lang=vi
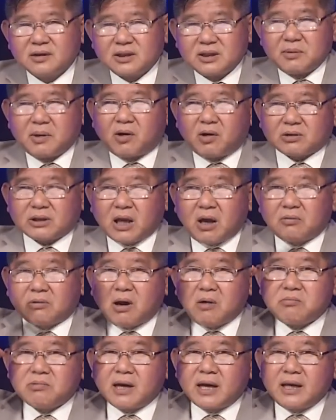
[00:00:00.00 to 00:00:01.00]
nhưng mà có thể ông
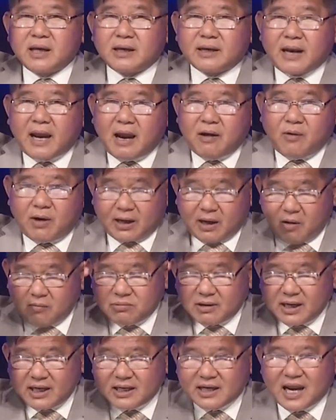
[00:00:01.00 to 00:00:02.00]
không nghĩ ra hoặc là
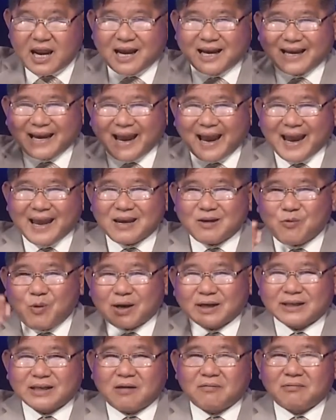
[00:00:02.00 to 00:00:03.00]
ông nghĩ ra cái
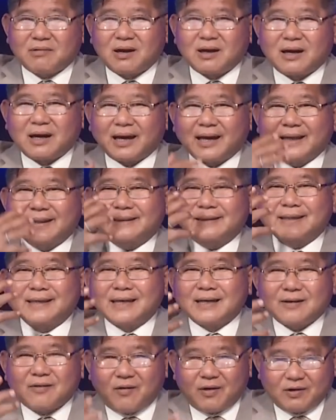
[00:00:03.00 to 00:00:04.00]
quan trọng hơn là cái
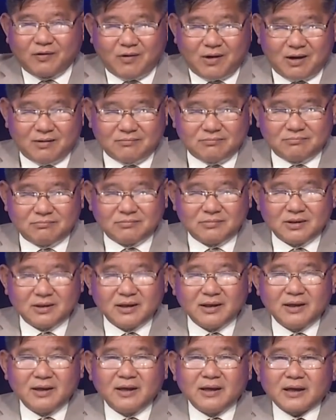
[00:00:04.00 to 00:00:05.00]
tiếng nói của ông
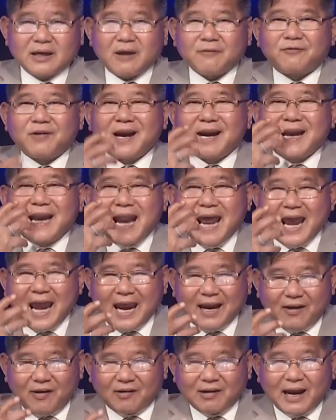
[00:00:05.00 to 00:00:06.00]
cái vấn
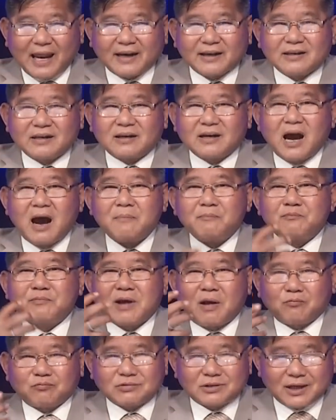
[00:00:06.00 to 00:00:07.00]
đề đó lại được hâm
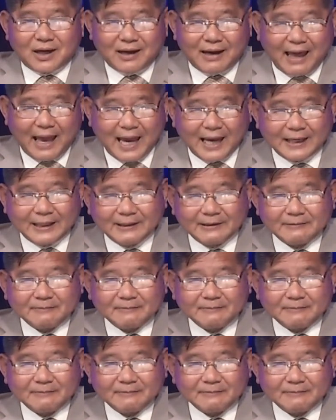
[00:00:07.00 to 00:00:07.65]
nóng trở lại